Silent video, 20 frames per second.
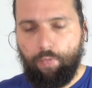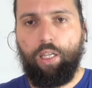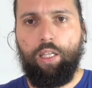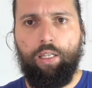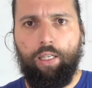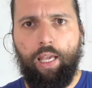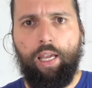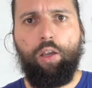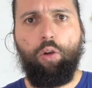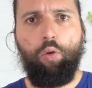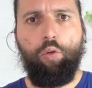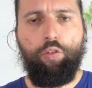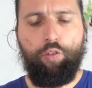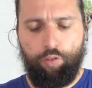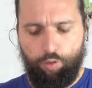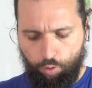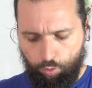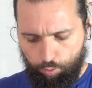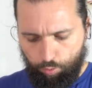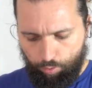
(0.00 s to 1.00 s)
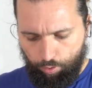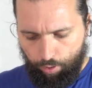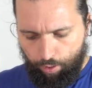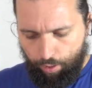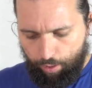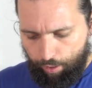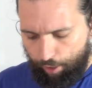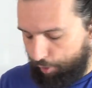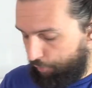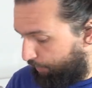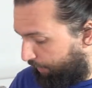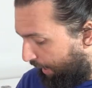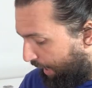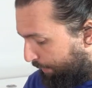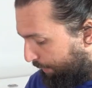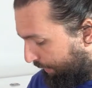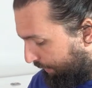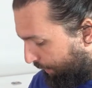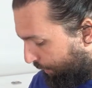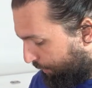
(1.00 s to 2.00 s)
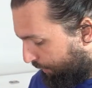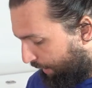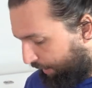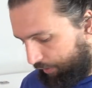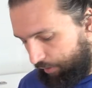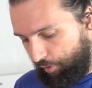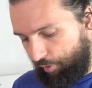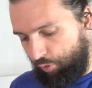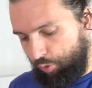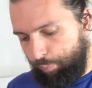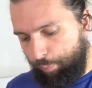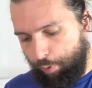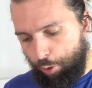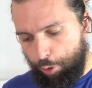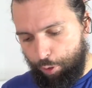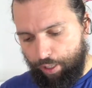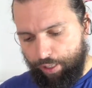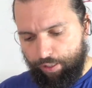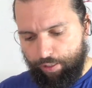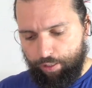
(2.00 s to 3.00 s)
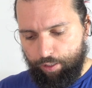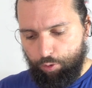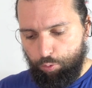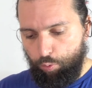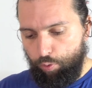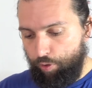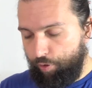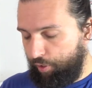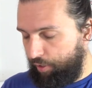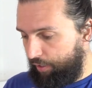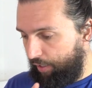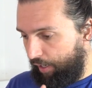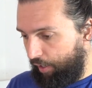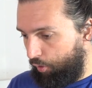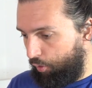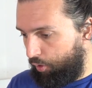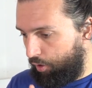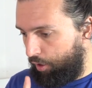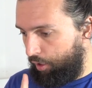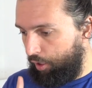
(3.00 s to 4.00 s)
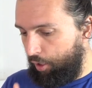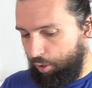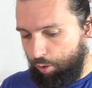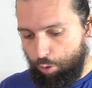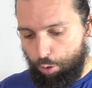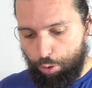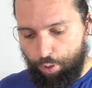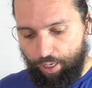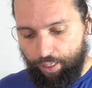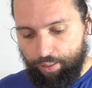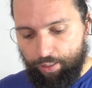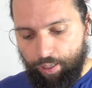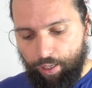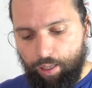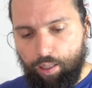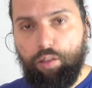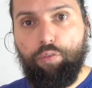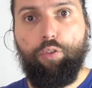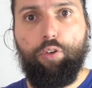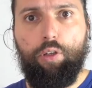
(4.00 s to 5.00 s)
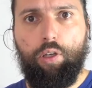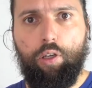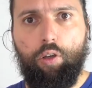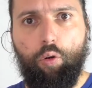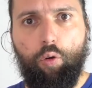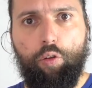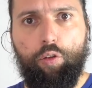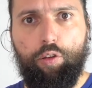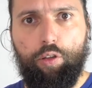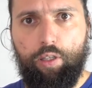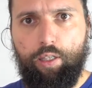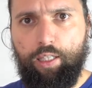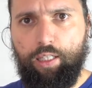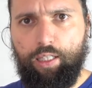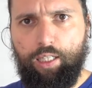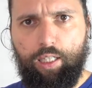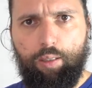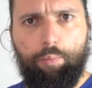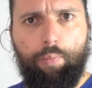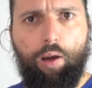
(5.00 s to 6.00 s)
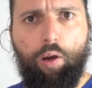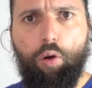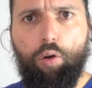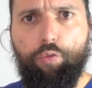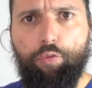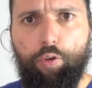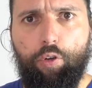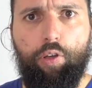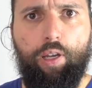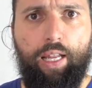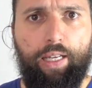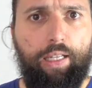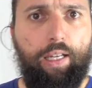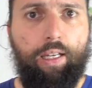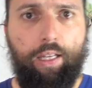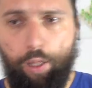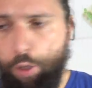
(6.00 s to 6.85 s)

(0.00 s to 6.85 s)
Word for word: in der Größenordnung. Deswegen habe ich das gleich dazu bestellt. Die Tools sind auch Standard von der Größe, die kriegt man auch von anderen